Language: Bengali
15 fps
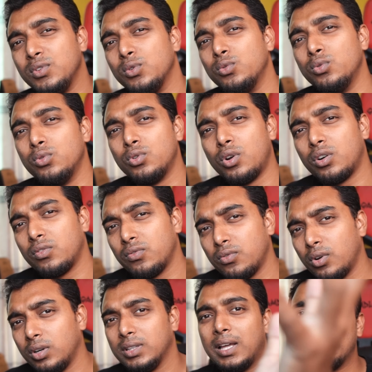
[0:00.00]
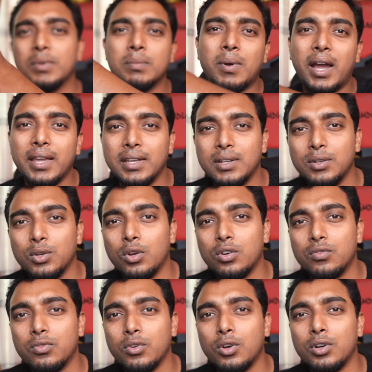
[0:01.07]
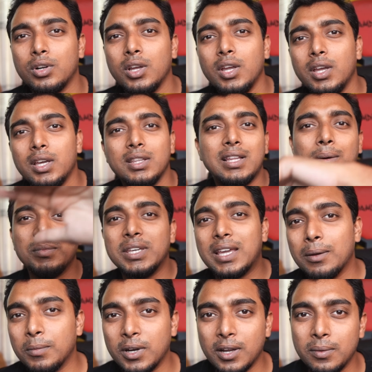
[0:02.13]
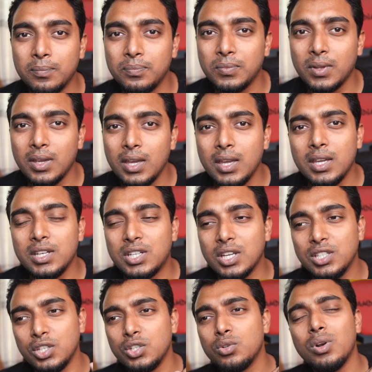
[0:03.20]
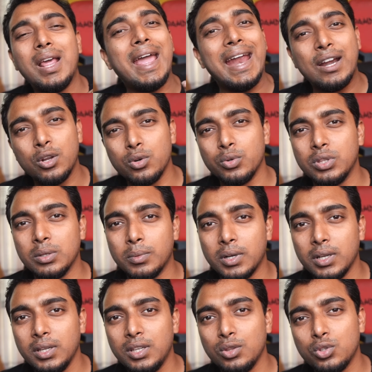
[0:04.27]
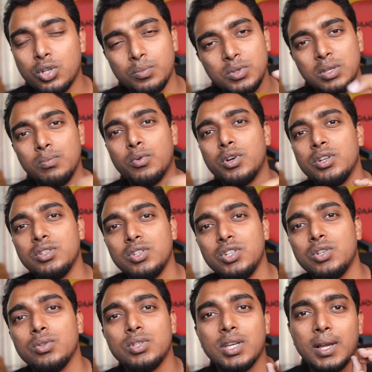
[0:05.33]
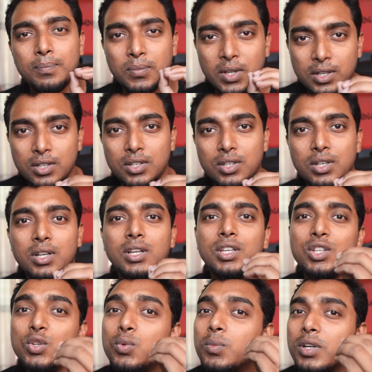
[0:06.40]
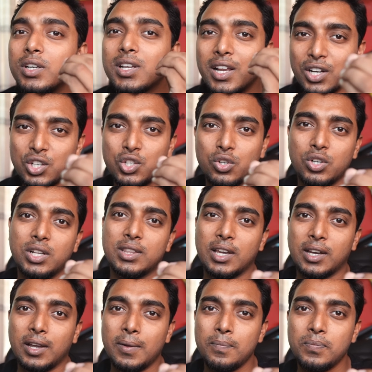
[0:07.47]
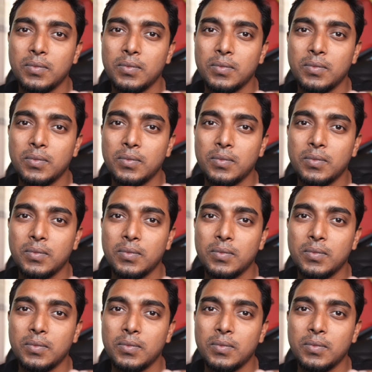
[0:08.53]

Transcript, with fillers: ভিউ নট ফর দামি বাইক নট ফর দামি ক্যামেরা সেই জিনিসগুলো অ্যাড অন হইতে পারে কিন্তু সবচেয়ে ইম্পর্টেন্ট জিনিস হচ্ছে আপনার হিউম্যান কানেকশনটা থাকা